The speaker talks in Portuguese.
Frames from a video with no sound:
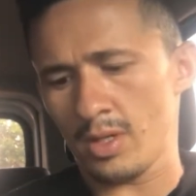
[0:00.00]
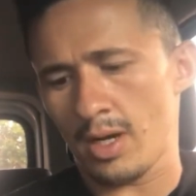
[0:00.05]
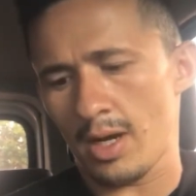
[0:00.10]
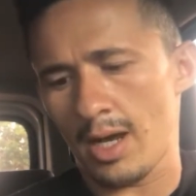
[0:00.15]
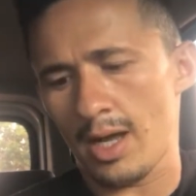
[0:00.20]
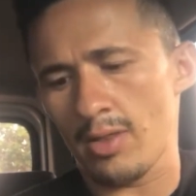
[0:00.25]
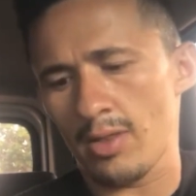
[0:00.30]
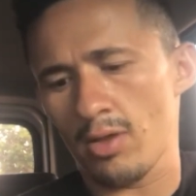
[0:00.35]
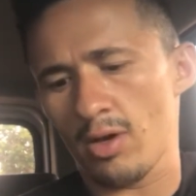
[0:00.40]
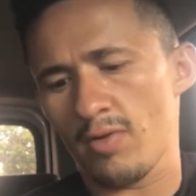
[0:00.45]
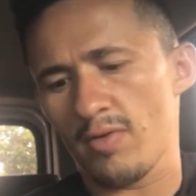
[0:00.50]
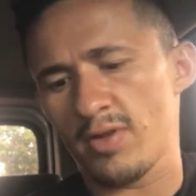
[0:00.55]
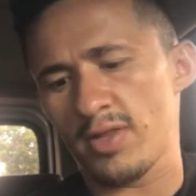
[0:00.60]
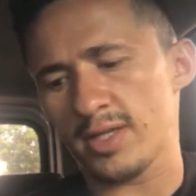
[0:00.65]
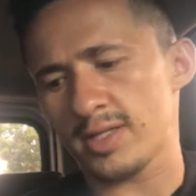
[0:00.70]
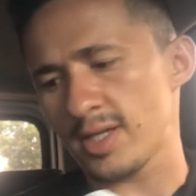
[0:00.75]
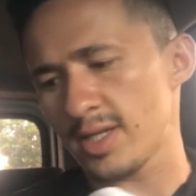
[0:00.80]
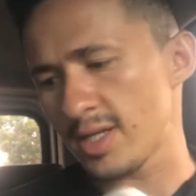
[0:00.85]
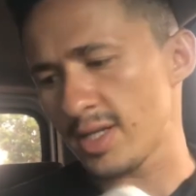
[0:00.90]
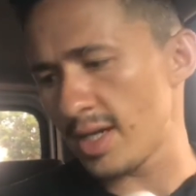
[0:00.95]
A nova
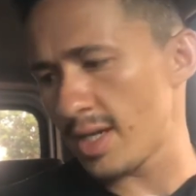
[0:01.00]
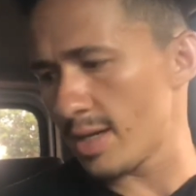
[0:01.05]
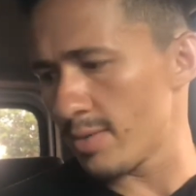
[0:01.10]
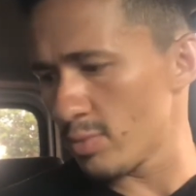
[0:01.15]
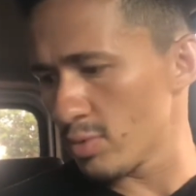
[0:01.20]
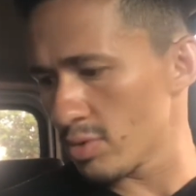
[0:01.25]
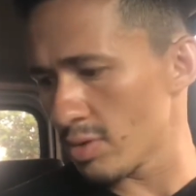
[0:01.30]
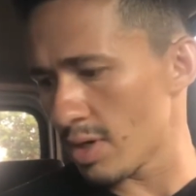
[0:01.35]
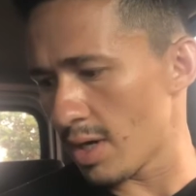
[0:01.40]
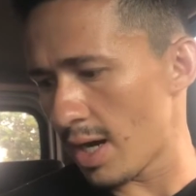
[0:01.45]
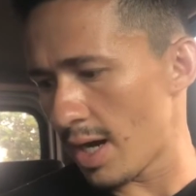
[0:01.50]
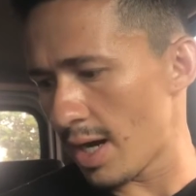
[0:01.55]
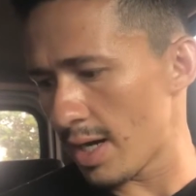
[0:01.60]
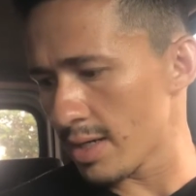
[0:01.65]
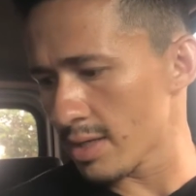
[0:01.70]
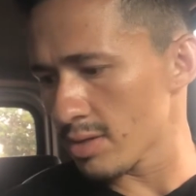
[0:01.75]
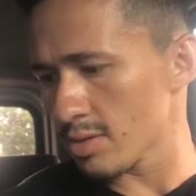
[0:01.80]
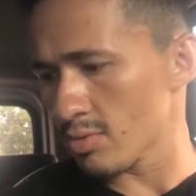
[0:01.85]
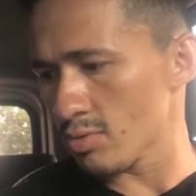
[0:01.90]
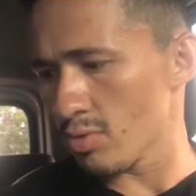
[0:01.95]
dessa aqui era muito cara,
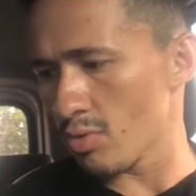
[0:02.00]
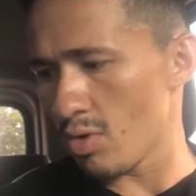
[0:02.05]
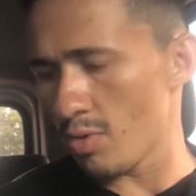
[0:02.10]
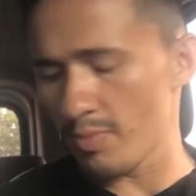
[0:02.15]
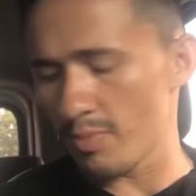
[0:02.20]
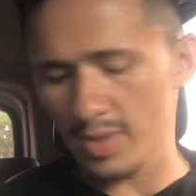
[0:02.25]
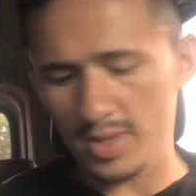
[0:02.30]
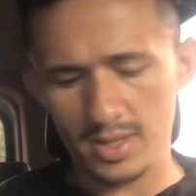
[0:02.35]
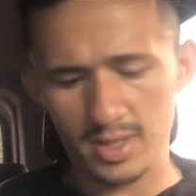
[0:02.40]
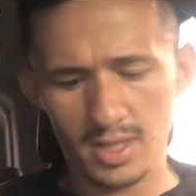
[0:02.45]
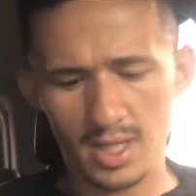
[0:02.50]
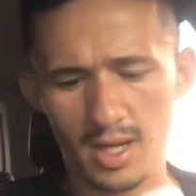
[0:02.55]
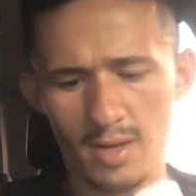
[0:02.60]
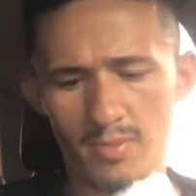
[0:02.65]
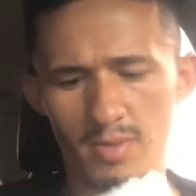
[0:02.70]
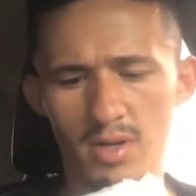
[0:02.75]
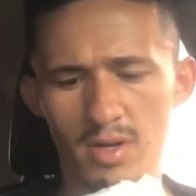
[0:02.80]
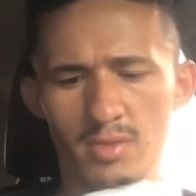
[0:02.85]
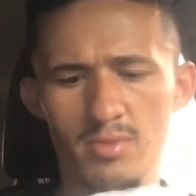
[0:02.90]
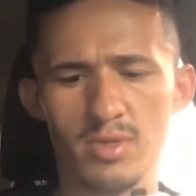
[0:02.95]
então não compensava
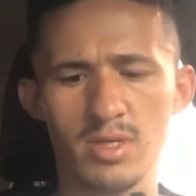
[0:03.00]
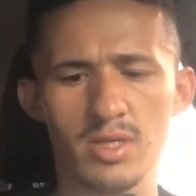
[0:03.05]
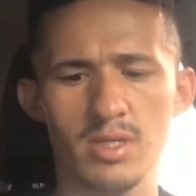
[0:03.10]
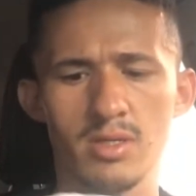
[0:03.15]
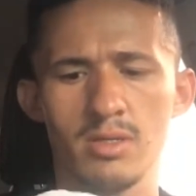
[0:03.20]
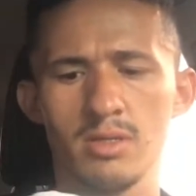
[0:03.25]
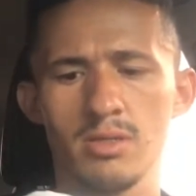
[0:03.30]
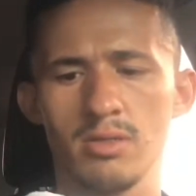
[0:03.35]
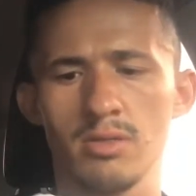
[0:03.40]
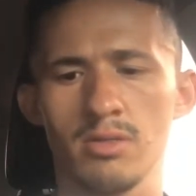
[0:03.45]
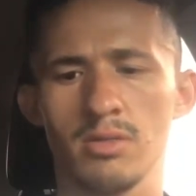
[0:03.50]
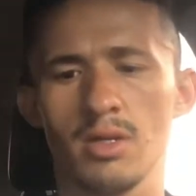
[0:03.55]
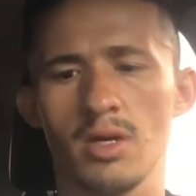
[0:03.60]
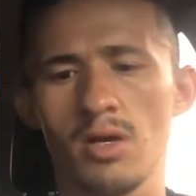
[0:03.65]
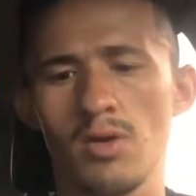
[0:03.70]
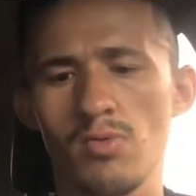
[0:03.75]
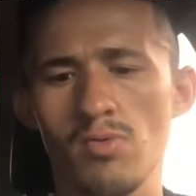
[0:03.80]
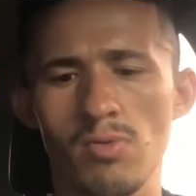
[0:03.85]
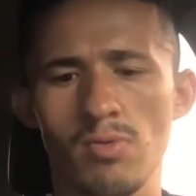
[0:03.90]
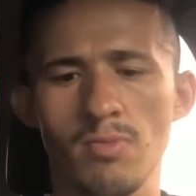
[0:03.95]
pra mim.
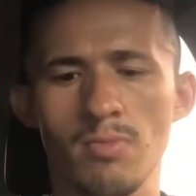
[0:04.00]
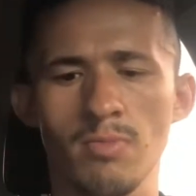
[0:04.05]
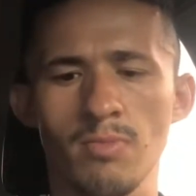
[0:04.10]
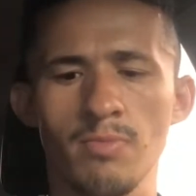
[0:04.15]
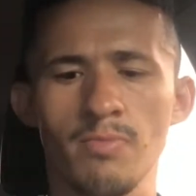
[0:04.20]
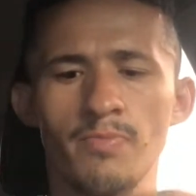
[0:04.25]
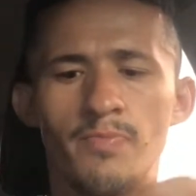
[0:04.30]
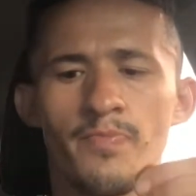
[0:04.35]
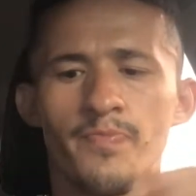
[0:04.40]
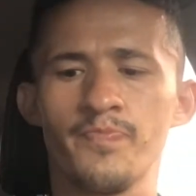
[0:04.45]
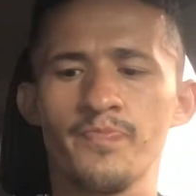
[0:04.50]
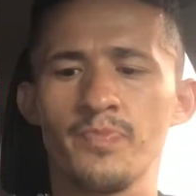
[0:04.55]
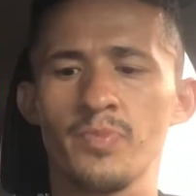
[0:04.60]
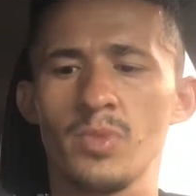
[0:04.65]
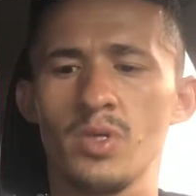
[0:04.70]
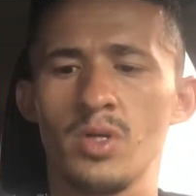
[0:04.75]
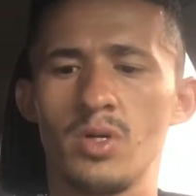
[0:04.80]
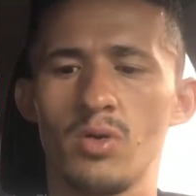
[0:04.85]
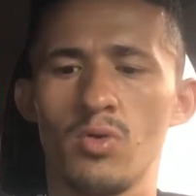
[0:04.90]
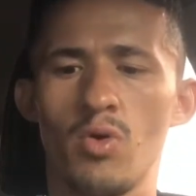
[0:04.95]
Então...
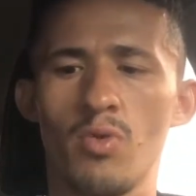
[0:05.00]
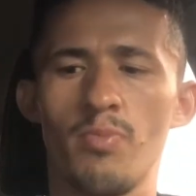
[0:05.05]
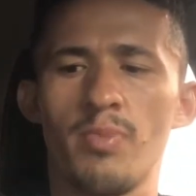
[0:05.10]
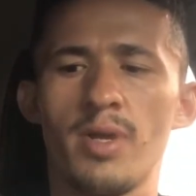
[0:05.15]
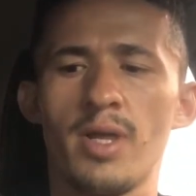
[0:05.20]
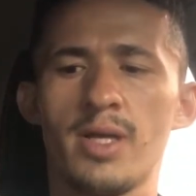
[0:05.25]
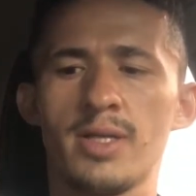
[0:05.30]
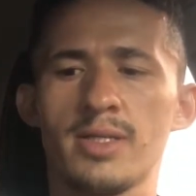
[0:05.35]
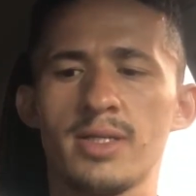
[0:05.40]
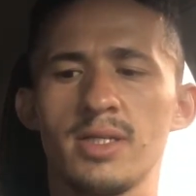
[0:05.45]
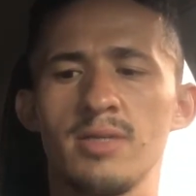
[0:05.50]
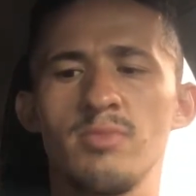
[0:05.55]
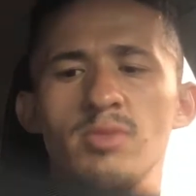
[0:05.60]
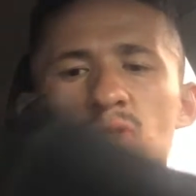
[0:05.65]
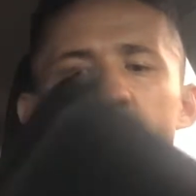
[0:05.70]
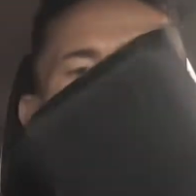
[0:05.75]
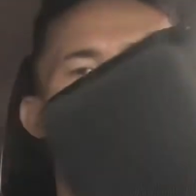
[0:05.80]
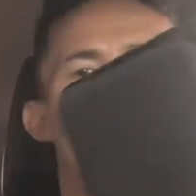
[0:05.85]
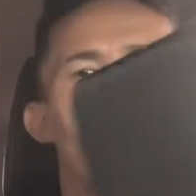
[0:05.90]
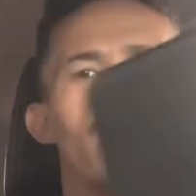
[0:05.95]
Comprei a
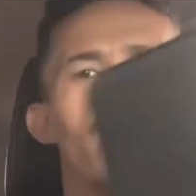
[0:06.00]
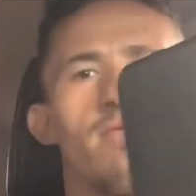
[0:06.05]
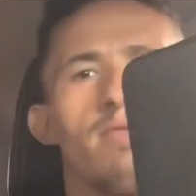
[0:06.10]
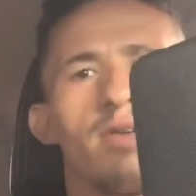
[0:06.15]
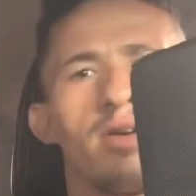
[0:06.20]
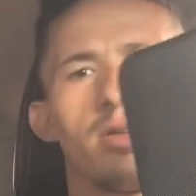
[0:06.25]
semi-nova.